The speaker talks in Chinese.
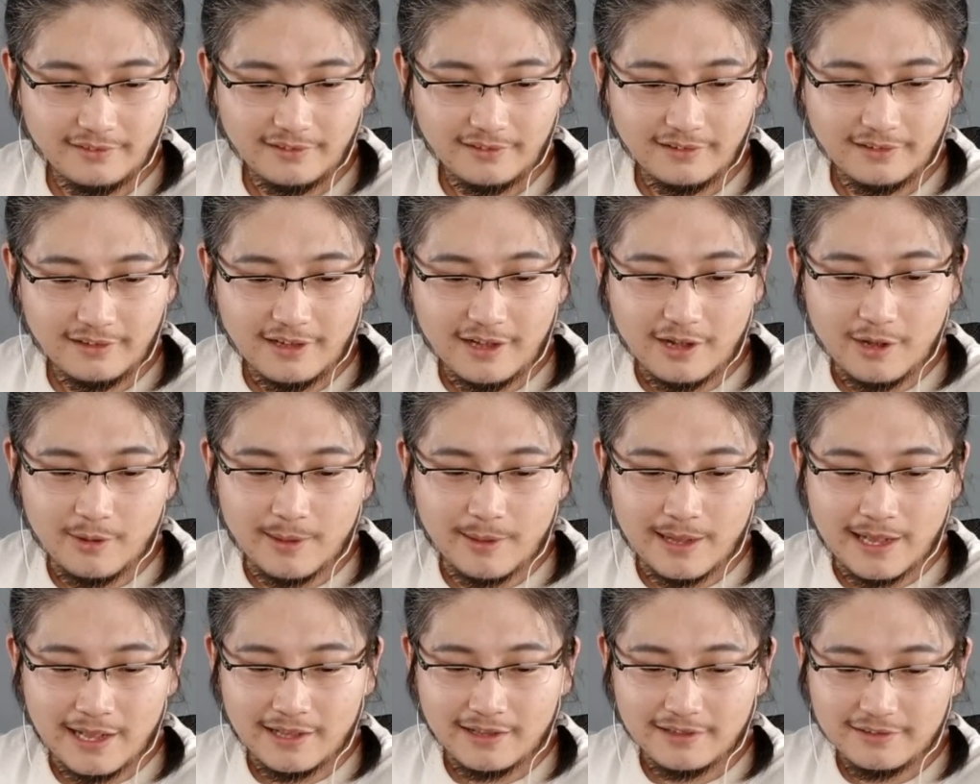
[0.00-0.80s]
好吧，
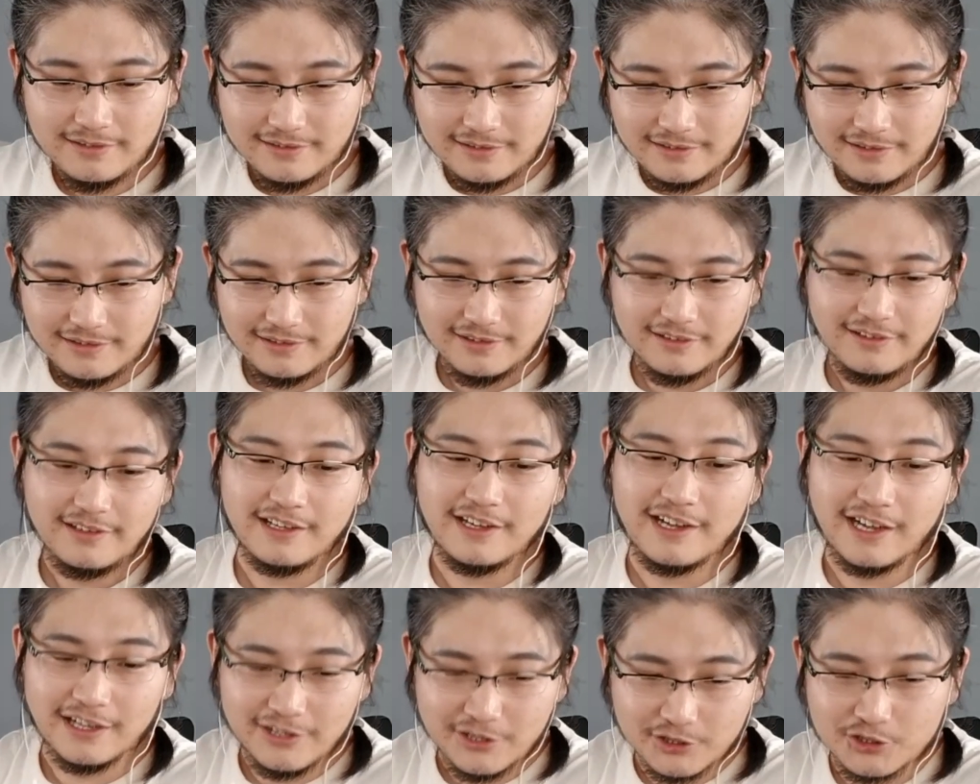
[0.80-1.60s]
中午你肯
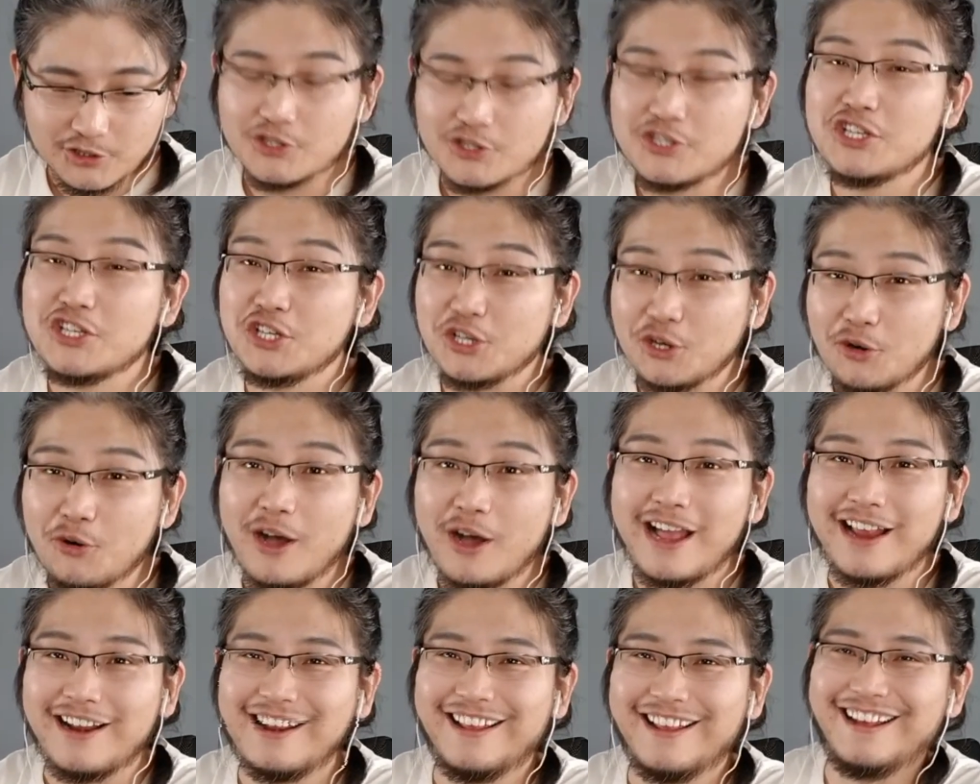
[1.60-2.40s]
定是气坏了。